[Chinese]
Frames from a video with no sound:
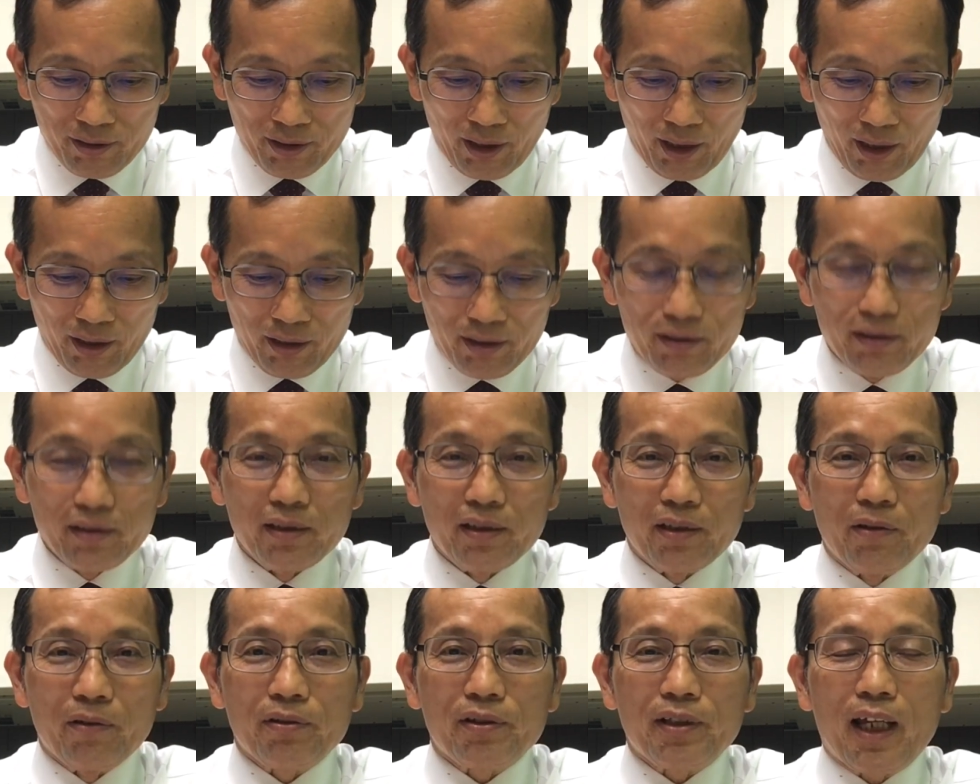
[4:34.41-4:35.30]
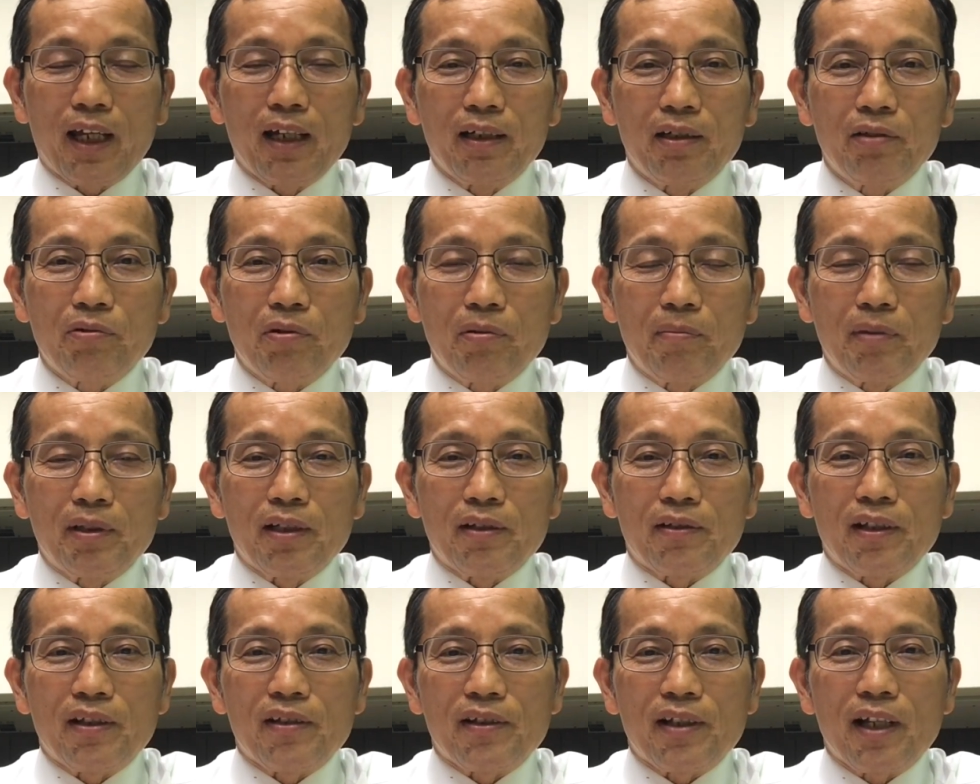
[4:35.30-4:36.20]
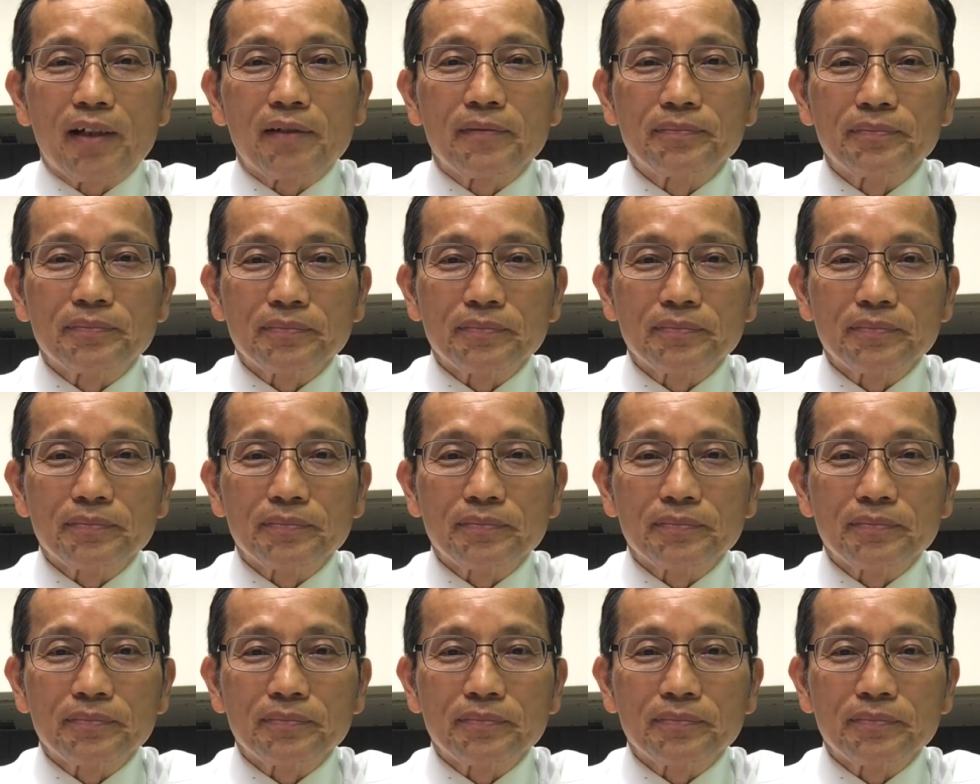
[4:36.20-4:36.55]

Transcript: 啊，留在儿女们的身上。